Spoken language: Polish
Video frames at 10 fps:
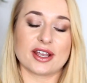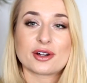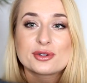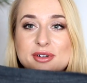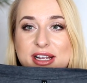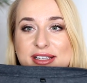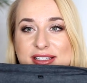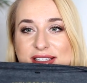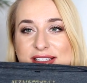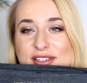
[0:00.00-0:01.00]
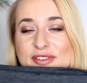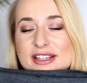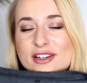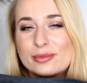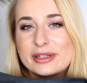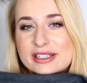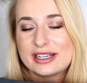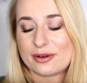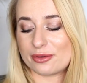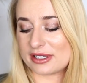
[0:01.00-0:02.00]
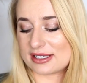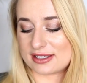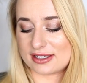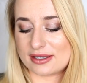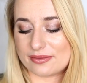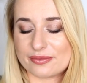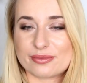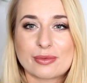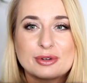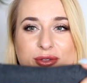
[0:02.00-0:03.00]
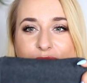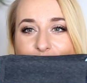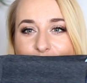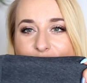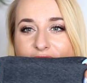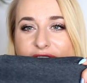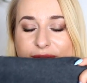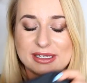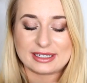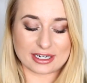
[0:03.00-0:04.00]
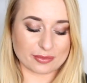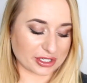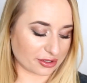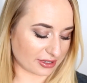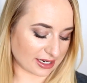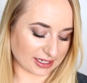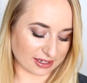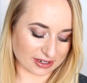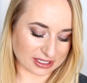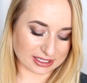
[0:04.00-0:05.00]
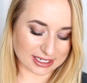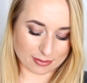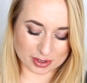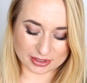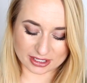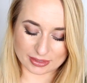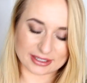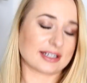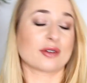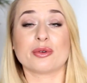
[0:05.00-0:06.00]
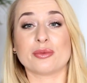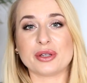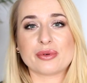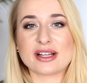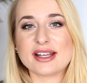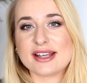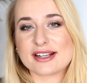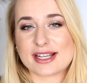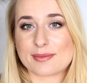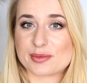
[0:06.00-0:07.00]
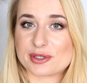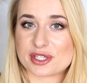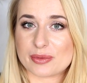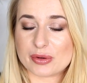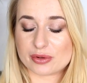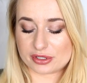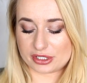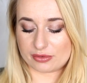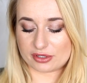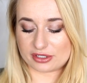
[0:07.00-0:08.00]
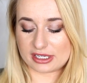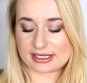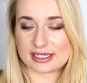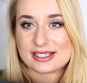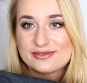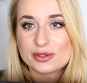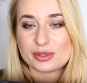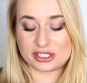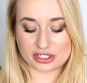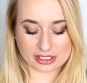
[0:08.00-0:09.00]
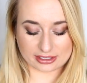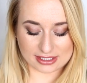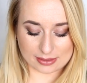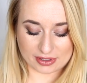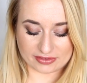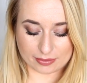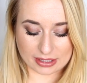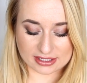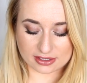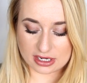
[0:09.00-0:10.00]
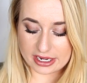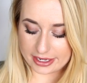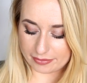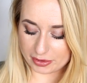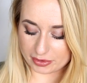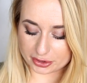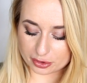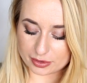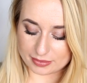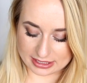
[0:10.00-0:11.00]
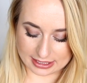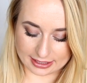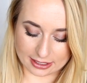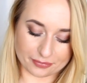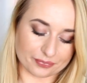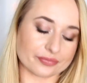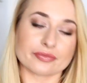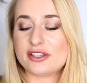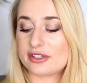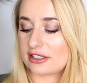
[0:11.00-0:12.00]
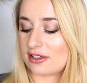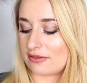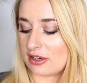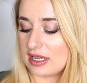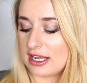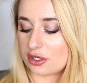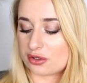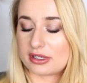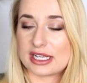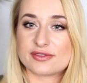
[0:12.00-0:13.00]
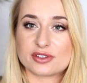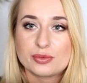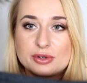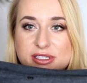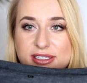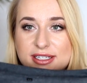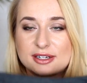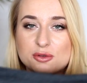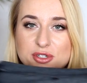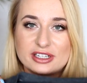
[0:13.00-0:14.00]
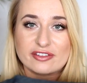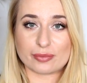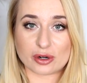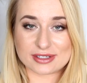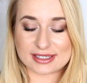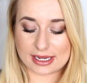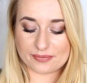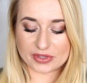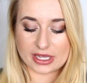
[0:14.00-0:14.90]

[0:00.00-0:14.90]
Koszulka jest ze świetnego materiału, materiału. Jest e, po prostu cudowny materiał, mięciuteńki i właśnie chciałam, żeby ten materiał był miły. Chciałam, żeby to się miło nosiło. To nie jest taki zwykły t-shirt, to jest naprawdę bardzo miły, gruby materiał. I dodatkowo koszulka jest w 100% uszyta w Polsce